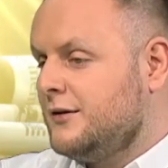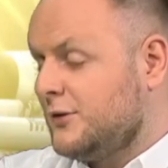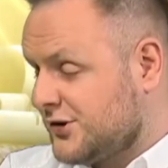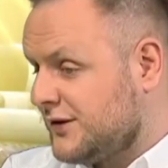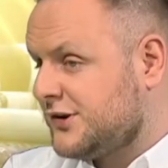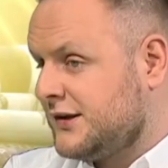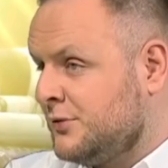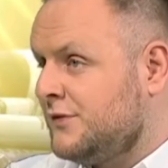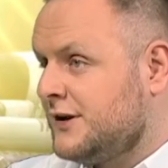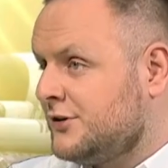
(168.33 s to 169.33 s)
No przede wszystkim
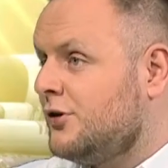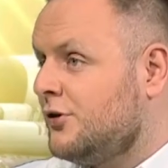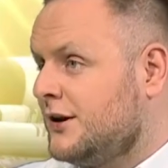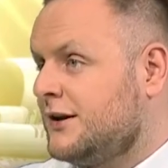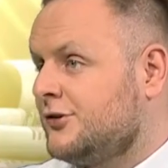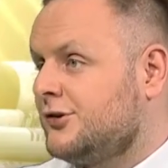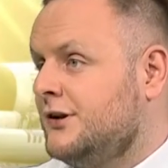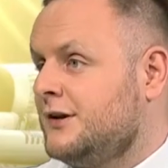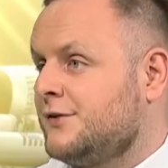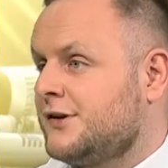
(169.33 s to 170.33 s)
nowe technologie, tak?
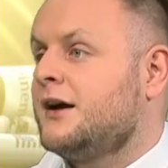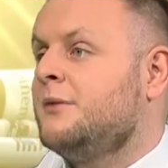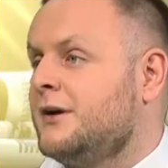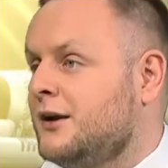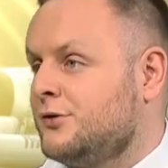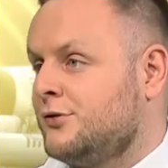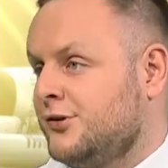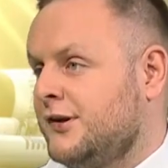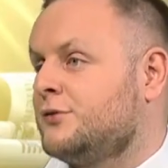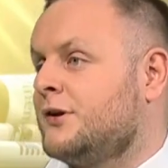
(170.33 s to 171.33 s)
czyli te kamery, które,
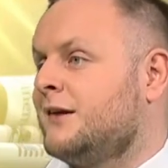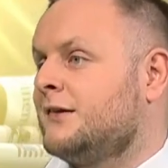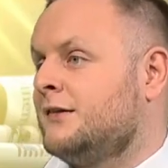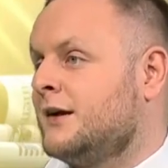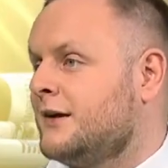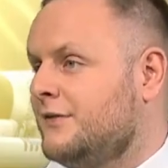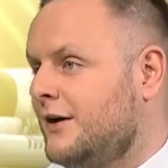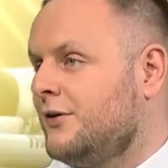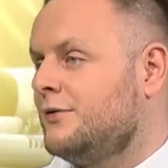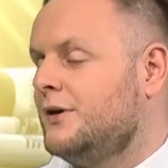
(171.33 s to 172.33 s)
urządzenia, które nas
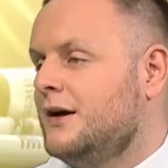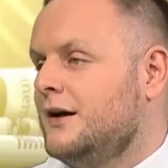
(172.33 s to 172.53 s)
nagrywają,